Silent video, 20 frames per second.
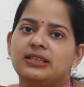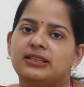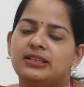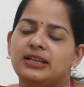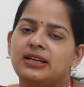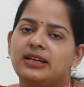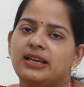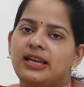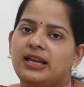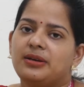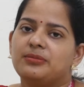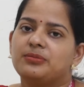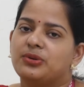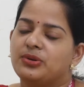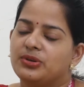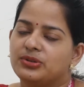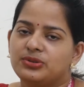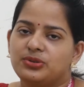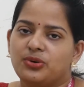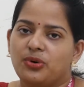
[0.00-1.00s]
यह एक
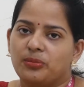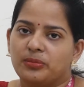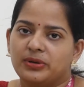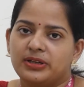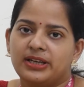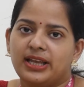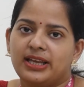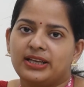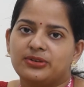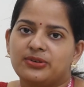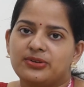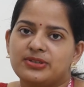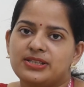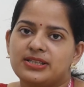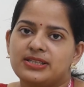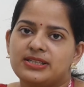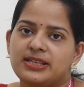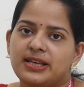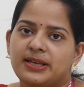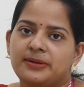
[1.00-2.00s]
बहुत कॉमन
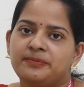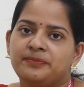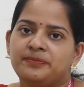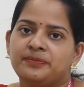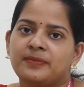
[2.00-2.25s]
डायग्नोसिस है